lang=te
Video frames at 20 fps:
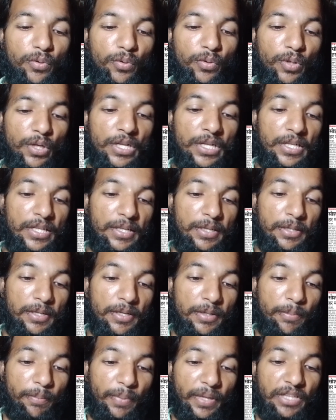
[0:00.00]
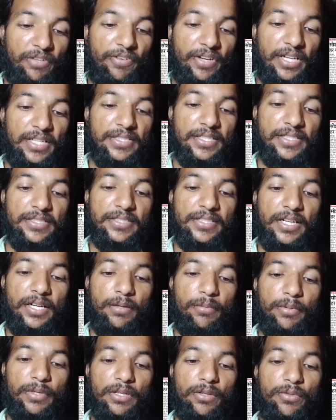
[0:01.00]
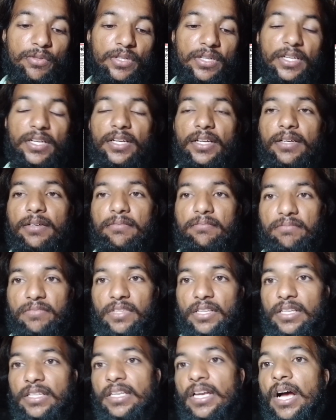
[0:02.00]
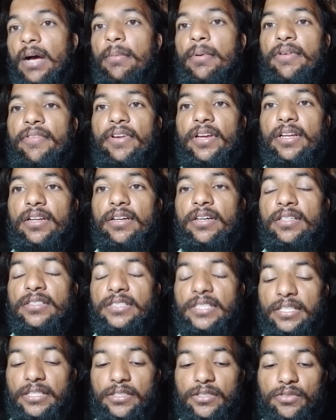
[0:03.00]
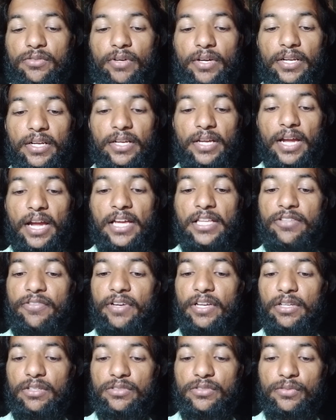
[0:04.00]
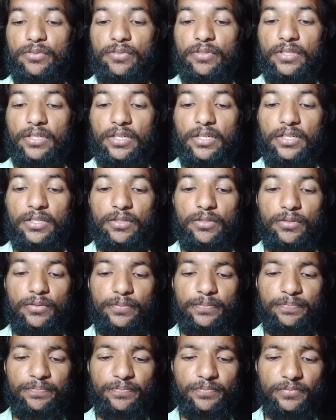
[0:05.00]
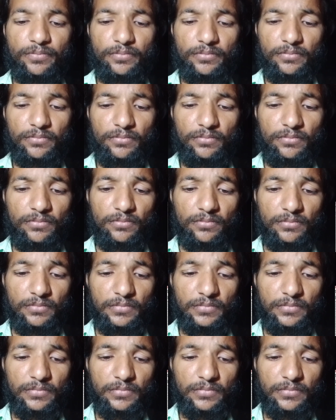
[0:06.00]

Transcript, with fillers: పదివేల సబ్స్క్రైబర్లు ఉంటే యాభై వేలు సారీ ఐదు వేలు వస్తుంది అన్నట్టు అండ్